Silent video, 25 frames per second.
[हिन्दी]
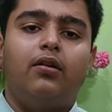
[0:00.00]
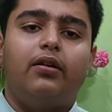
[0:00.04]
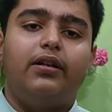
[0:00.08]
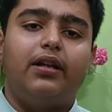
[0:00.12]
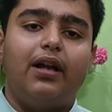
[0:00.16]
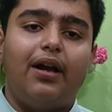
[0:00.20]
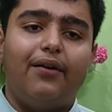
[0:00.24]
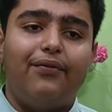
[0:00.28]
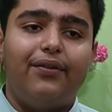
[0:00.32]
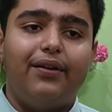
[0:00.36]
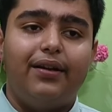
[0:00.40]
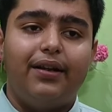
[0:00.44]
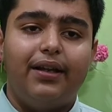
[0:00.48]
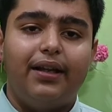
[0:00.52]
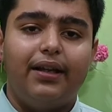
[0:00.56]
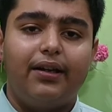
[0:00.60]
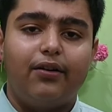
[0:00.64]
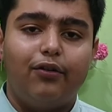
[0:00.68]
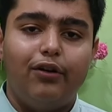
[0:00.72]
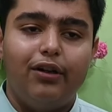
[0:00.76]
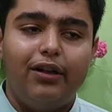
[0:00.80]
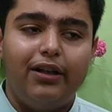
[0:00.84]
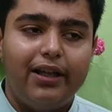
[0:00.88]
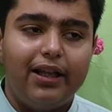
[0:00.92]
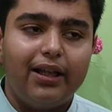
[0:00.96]
या फिर एक
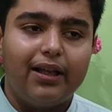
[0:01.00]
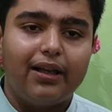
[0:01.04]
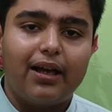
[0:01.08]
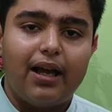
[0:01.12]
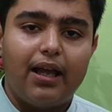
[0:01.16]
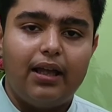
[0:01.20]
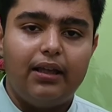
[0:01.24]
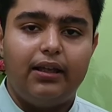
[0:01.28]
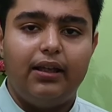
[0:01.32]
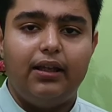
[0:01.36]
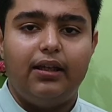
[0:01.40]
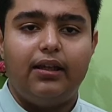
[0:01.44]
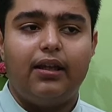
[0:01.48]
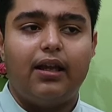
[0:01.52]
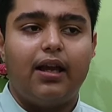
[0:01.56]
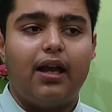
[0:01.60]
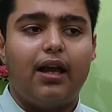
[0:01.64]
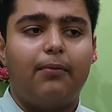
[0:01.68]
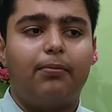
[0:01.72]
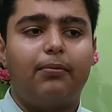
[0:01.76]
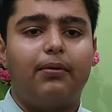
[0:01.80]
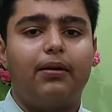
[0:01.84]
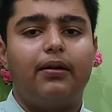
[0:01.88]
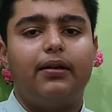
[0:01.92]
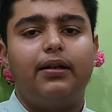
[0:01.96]
कोई लिंक आएगी कि
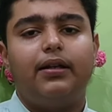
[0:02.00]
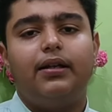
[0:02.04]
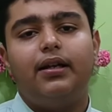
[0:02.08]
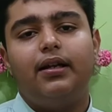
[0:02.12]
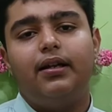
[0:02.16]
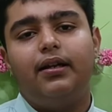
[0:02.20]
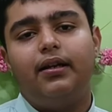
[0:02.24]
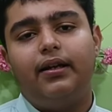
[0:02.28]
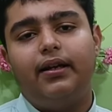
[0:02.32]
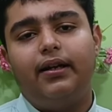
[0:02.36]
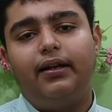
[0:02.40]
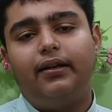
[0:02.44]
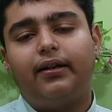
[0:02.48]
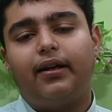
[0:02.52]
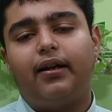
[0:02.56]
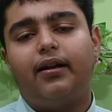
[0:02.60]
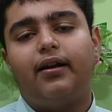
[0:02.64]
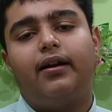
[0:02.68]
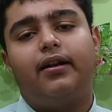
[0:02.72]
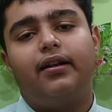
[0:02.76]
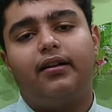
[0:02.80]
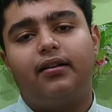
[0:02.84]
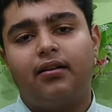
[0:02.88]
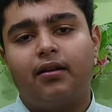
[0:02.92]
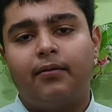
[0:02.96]
आपके ये
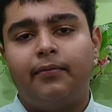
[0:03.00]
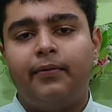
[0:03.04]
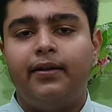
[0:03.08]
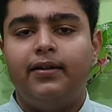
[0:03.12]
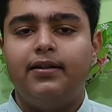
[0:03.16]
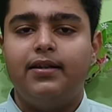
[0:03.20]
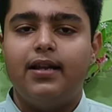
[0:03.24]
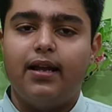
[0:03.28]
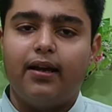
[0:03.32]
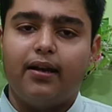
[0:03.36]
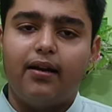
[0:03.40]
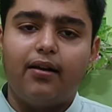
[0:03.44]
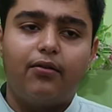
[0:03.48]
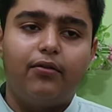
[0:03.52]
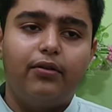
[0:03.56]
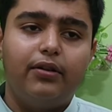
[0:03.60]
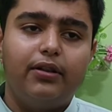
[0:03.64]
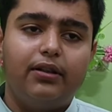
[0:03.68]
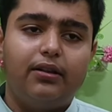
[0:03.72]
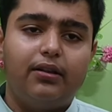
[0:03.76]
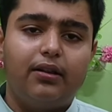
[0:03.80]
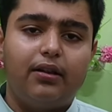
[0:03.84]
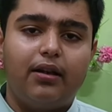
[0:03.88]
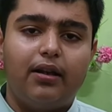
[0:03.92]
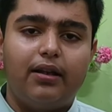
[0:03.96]
इंटरनेट इतना मिल जाएगा कोई
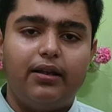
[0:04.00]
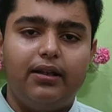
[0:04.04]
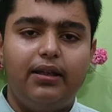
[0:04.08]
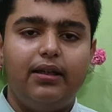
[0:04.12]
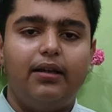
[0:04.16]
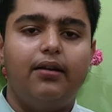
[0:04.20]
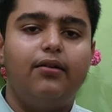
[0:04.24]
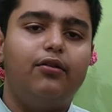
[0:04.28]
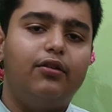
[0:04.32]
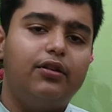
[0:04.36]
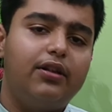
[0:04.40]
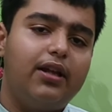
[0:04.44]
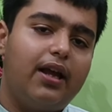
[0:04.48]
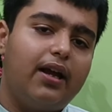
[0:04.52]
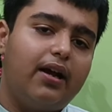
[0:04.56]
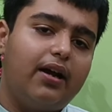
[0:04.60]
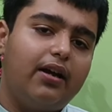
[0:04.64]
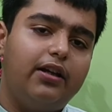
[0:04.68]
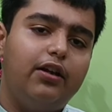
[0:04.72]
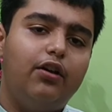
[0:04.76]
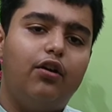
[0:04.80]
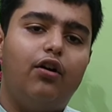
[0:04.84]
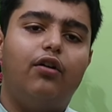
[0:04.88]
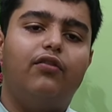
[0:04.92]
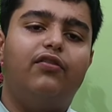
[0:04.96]
इतना ये हो जाएगा
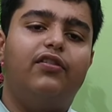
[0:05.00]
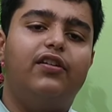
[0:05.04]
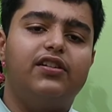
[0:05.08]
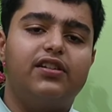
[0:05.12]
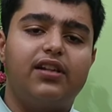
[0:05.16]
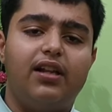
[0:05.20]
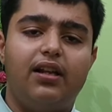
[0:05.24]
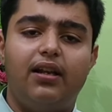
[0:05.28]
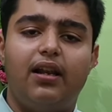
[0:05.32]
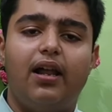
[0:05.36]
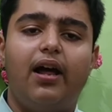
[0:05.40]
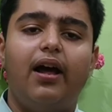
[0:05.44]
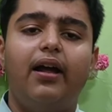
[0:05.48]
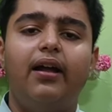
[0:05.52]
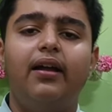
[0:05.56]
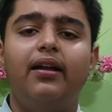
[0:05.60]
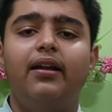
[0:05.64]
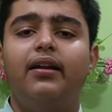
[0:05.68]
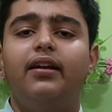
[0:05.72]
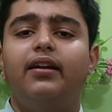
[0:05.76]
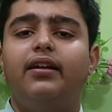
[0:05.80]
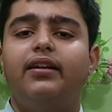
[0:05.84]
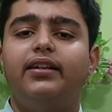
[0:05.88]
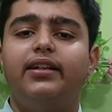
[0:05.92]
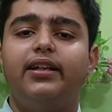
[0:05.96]
ये ऑफर चल रहा है
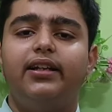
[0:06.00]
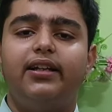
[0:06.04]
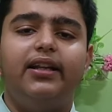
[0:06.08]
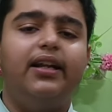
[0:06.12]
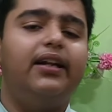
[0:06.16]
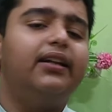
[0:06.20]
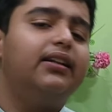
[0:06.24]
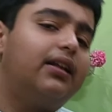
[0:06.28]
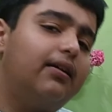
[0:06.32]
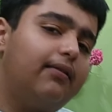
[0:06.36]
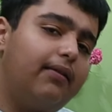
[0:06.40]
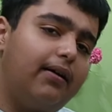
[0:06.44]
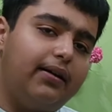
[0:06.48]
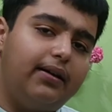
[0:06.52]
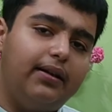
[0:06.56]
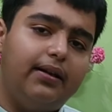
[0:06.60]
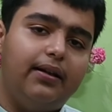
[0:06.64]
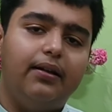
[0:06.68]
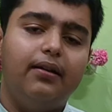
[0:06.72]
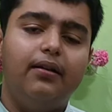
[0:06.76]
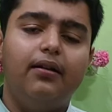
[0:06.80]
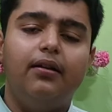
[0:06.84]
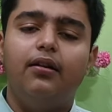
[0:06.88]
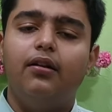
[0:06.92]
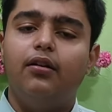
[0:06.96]
ये लिंक
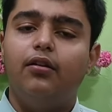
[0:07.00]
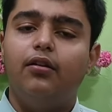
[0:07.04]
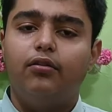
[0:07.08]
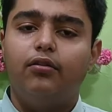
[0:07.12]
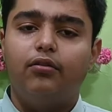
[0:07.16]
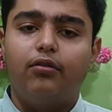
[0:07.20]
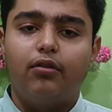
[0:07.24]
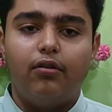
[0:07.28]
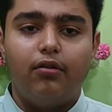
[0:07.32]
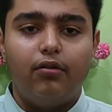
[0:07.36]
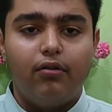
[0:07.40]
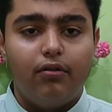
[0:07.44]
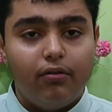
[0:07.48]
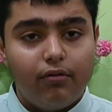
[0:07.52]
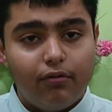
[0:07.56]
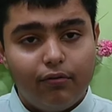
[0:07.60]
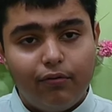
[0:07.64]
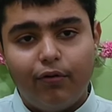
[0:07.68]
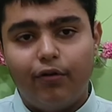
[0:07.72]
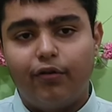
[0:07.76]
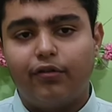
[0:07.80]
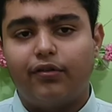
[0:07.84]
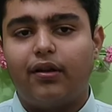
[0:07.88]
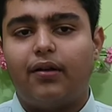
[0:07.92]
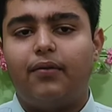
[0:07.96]
दबाइए तो
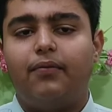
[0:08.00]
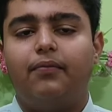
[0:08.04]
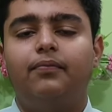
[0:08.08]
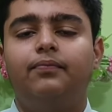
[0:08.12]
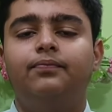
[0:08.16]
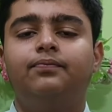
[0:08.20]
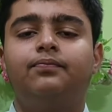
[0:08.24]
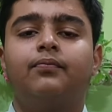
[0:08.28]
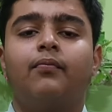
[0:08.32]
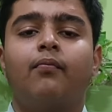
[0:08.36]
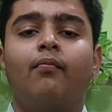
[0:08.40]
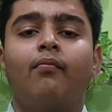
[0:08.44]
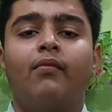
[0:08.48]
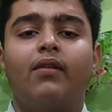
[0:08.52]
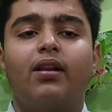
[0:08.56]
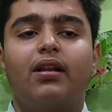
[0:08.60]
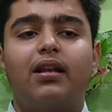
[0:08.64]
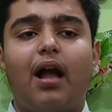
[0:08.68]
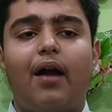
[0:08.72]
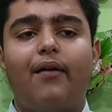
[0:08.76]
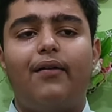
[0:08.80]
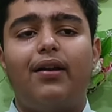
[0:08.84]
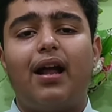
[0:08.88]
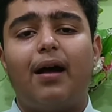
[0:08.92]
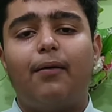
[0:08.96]
वो सब
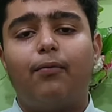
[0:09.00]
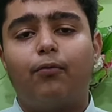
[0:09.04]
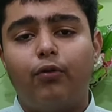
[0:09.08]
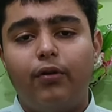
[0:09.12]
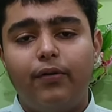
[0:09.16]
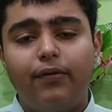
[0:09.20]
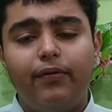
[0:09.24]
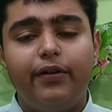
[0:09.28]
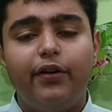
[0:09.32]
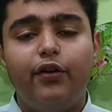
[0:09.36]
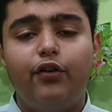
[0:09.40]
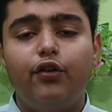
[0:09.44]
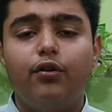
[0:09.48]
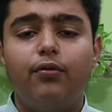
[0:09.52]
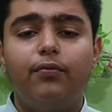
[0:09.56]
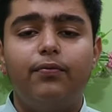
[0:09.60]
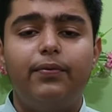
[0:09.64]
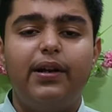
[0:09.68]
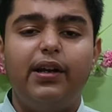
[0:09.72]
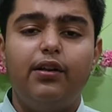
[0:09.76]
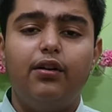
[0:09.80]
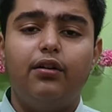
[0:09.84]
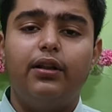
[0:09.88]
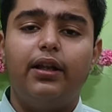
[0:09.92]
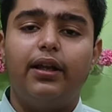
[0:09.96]
या फिर आप कोई वीडियो
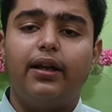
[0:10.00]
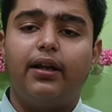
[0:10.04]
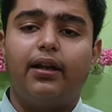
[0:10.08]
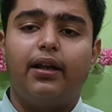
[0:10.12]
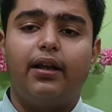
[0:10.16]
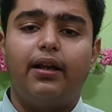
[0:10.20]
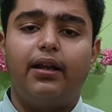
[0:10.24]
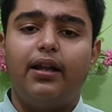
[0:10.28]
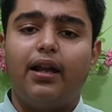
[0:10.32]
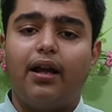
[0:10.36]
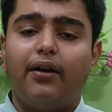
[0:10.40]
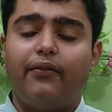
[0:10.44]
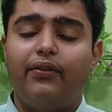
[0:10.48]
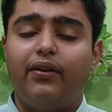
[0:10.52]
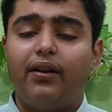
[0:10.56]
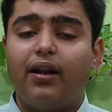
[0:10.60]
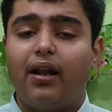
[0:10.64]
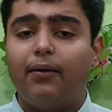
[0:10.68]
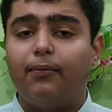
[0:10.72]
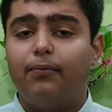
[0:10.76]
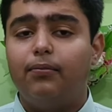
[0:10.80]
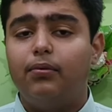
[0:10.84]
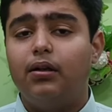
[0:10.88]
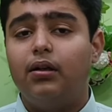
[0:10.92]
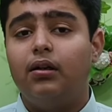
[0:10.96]
वीडियो देख रहे हैं या फिर
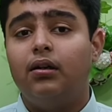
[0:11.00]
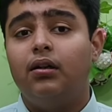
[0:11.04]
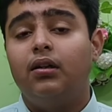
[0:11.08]
आप